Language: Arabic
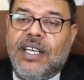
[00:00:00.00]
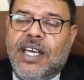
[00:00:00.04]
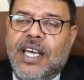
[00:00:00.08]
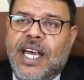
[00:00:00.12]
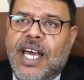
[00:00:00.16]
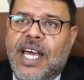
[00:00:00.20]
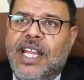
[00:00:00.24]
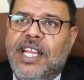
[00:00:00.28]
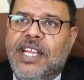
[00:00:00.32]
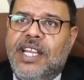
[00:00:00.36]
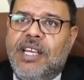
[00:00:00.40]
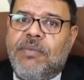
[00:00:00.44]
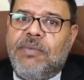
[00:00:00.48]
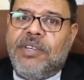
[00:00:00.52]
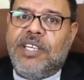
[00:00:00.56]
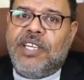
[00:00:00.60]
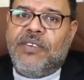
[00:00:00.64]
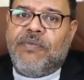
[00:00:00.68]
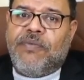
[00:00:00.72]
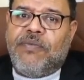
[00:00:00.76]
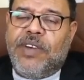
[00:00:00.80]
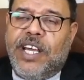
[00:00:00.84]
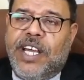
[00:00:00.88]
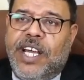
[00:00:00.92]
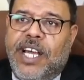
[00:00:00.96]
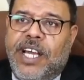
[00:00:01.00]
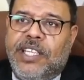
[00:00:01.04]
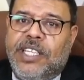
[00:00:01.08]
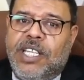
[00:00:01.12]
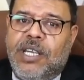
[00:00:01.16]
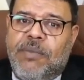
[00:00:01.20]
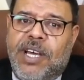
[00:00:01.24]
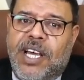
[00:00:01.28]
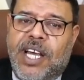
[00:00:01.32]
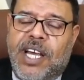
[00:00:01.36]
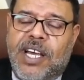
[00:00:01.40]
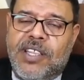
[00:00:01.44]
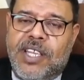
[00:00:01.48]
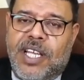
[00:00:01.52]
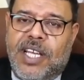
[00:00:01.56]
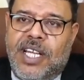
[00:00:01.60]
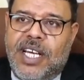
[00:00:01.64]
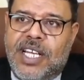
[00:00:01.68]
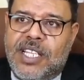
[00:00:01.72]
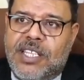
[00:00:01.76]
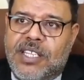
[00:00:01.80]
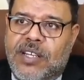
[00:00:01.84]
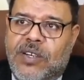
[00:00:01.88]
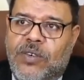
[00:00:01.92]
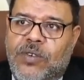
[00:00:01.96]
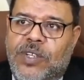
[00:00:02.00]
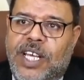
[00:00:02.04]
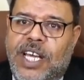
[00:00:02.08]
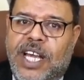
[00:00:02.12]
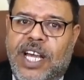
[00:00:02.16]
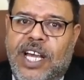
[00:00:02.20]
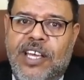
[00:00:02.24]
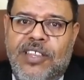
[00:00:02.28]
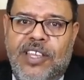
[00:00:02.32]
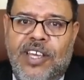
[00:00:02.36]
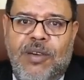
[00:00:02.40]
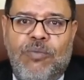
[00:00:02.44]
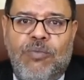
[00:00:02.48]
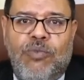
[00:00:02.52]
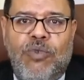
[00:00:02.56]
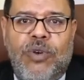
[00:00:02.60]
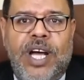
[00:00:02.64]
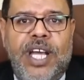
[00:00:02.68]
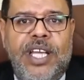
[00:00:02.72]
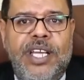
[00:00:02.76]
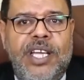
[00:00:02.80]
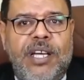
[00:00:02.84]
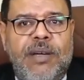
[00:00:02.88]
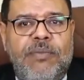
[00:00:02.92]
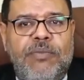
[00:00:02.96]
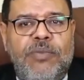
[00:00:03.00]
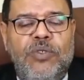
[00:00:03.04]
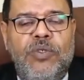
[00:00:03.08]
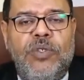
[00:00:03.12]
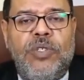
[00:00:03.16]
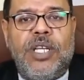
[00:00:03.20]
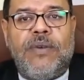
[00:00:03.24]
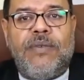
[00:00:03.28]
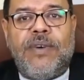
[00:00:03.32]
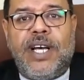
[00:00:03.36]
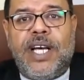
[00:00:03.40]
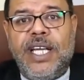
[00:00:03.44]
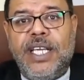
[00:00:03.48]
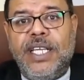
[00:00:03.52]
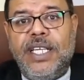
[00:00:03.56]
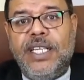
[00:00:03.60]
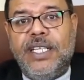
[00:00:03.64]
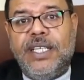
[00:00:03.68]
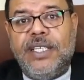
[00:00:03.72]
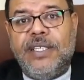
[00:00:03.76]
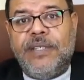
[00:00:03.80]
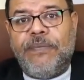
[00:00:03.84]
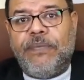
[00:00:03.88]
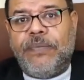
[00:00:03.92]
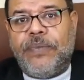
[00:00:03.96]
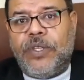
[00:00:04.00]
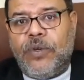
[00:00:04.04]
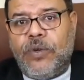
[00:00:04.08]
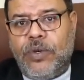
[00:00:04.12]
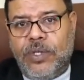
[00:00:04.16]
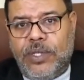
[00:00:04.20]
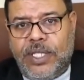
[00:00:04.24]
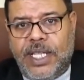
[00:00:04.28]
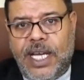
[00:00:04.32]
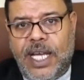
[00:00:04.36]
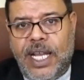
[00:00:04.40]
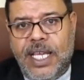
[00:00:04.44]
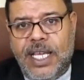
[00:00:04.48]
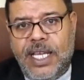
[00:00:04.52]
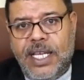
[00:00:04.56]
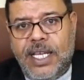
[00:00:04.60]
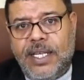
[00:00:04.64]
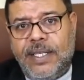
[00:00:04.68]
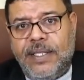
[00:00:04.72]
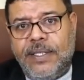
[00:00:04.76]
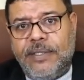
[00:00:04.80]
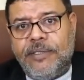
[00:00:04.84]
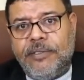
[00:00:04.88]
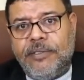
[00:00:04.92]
هل النبي عندما اخذ الاسرى هنا اخذهم بوحي ام بدون وحي رد عليا